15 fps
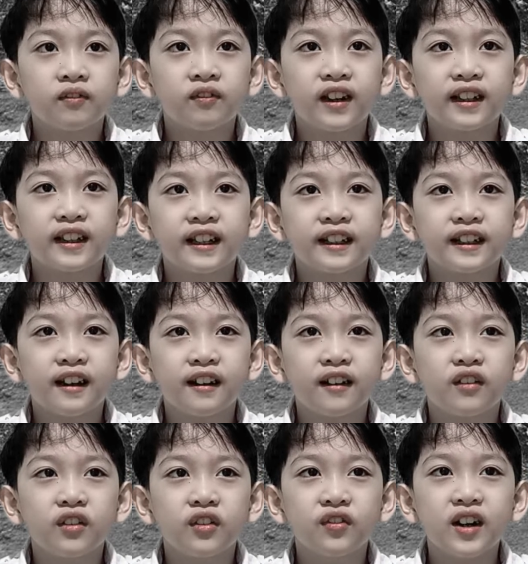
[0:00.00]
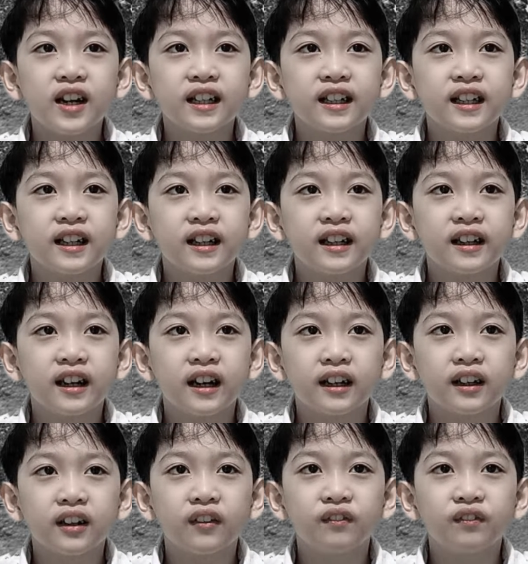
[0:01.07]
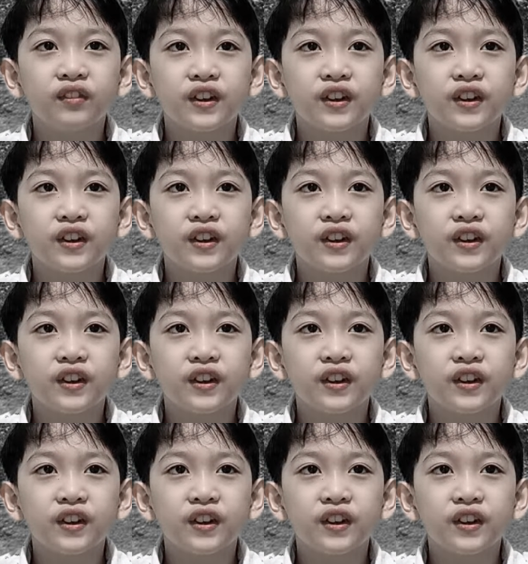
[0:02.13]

Magandang umaga, ako